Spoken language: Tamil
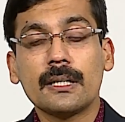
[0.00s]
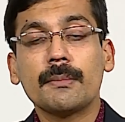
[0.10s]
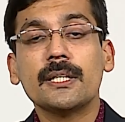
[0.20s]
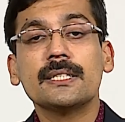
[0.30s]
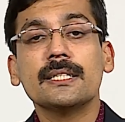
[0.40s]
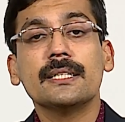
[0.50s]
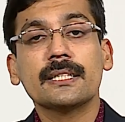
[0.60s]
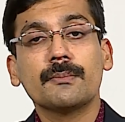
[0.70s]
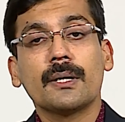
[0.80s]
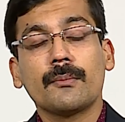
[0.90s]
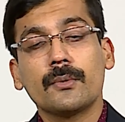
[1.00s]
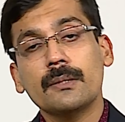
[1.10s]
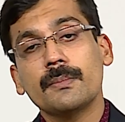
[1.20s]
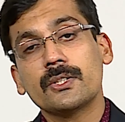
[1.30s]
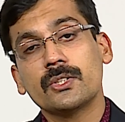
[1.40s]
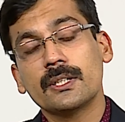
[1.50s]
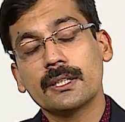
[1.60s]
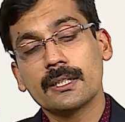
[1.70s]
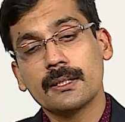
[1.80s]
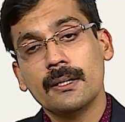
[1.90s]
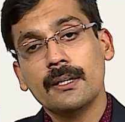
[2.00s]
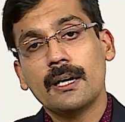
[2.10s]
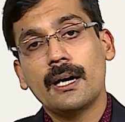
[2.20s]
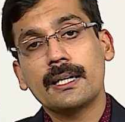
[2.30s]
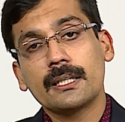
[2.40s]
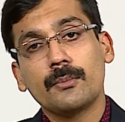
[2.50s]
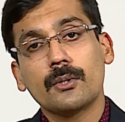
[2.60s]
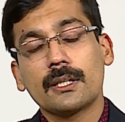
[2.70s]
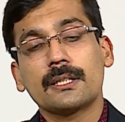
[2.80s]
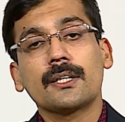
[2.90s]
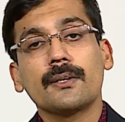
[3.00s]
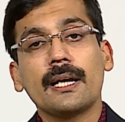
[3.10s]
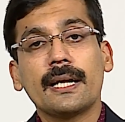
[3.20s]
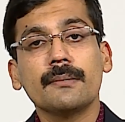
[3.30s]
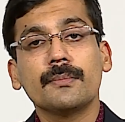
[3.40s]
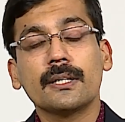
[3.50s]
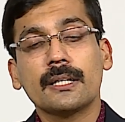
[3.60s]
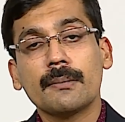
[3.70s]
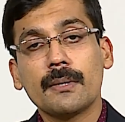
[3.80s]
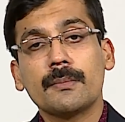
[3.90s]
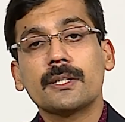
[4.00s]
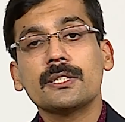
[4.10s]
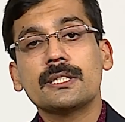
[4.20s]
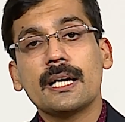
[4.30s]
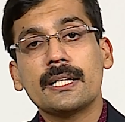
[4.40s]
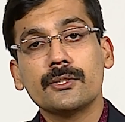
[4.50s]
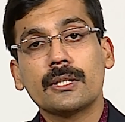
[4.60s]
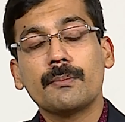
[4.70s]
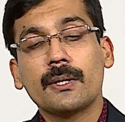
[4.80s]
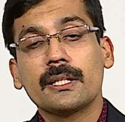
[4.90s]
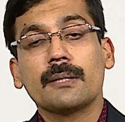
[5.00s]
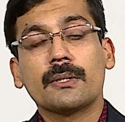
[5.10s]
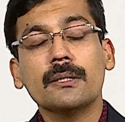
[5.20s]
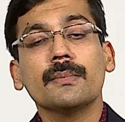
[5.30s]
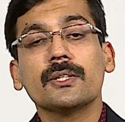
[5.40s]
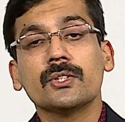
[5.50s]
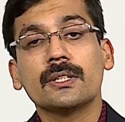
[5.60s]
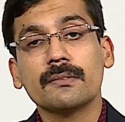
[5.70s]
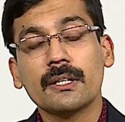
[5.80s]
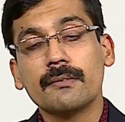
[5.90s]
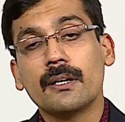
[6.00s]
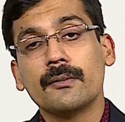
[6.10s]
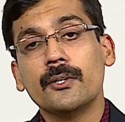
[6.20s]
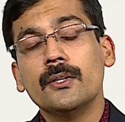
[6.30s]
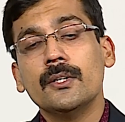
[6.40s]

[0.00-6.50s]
நம்ம இசிஜி e எடுத்து பார்க்கும்போது தான் பேஷண்ட்டுக்கு ஹார்ட்டுக்கு போகிற ரத்த குழாயில் அடைப்பு இருக்குது நம்ம எமர்ஜென்சி ஆன்ஜிகிராம் பண்ணதுக்கப்புறம் தான் பேஷண்ட் ரிவைவ் ஆகும்